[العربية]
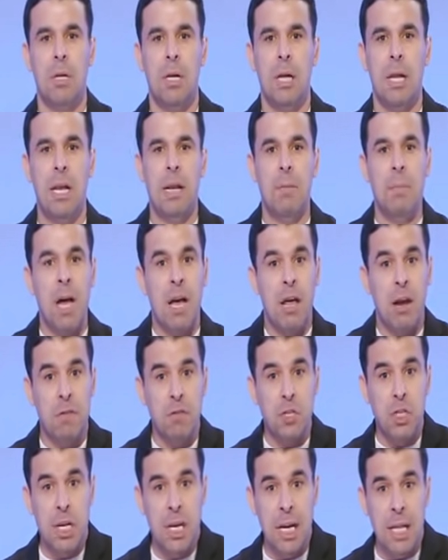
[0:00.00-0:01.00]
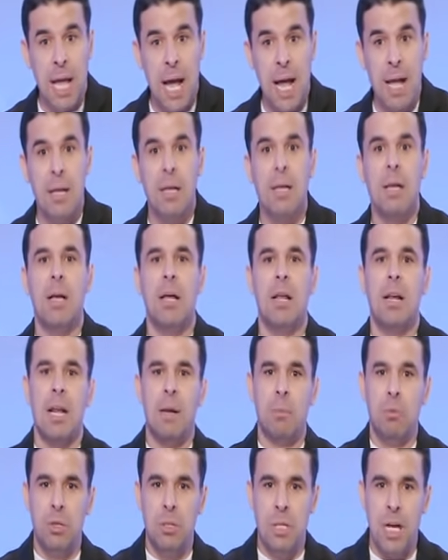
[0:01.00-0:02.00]
اللي ما يعرفش كده
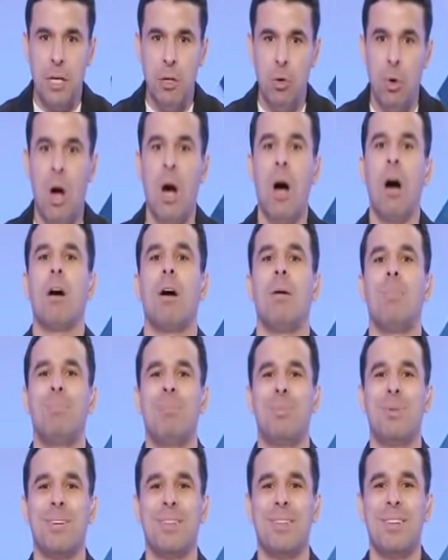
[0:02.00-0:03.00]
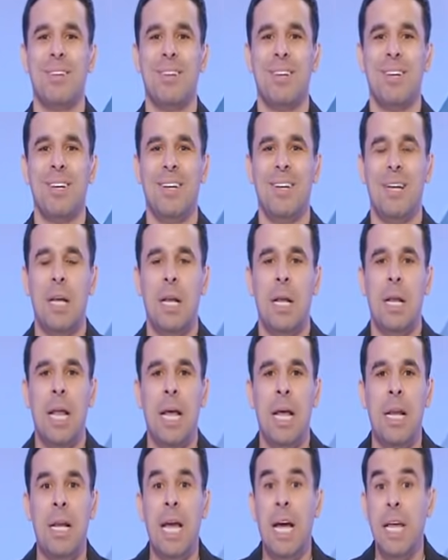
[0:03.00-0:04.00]
لابد أن يعاقب
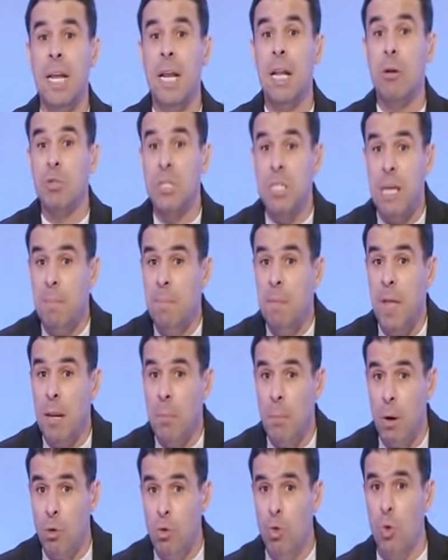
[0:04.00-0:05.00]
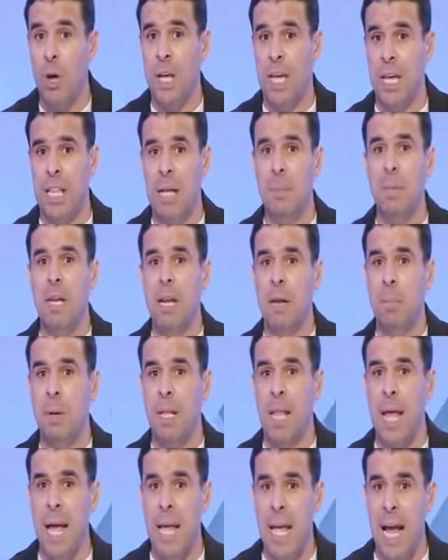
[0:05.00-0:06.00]
لأن احنا لو سيبنا الموضوع كده من
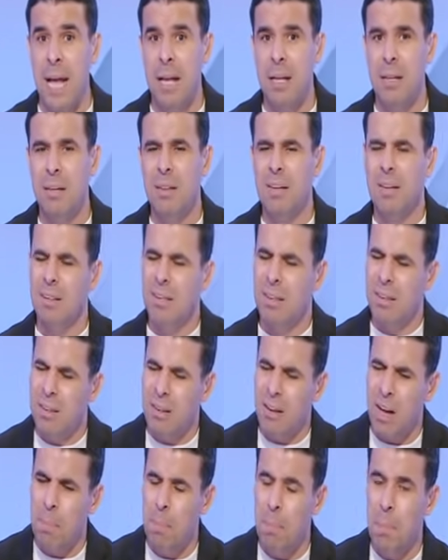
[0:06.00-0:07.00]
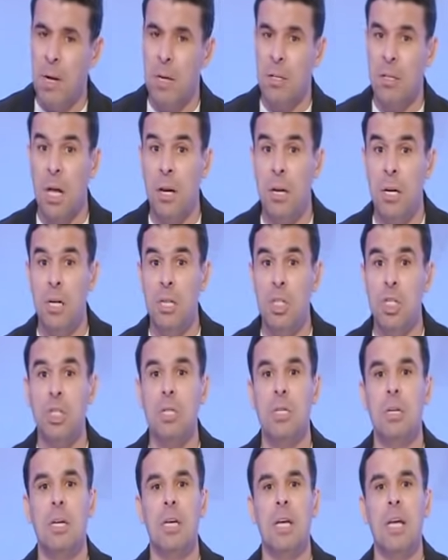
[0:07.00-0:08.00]
البداية كبر طنش
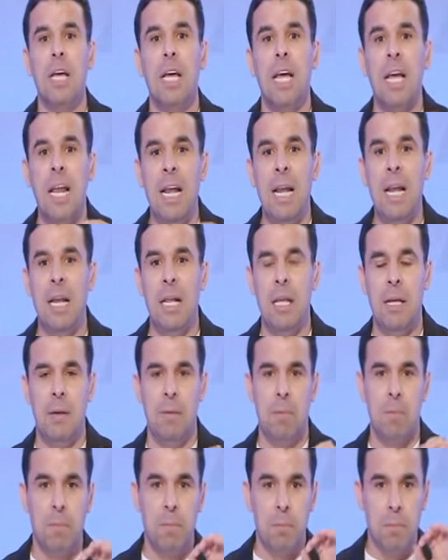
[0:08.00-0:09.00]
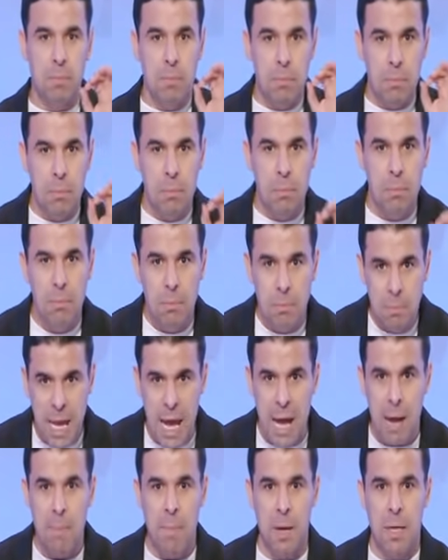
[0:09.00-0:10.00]
اللي
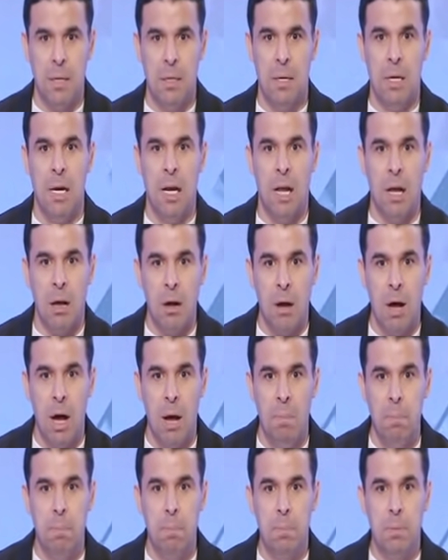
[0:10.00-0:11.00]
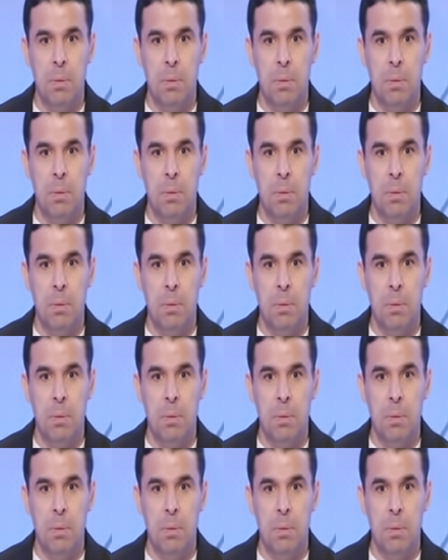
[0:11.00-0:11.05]
بيأمن العقاب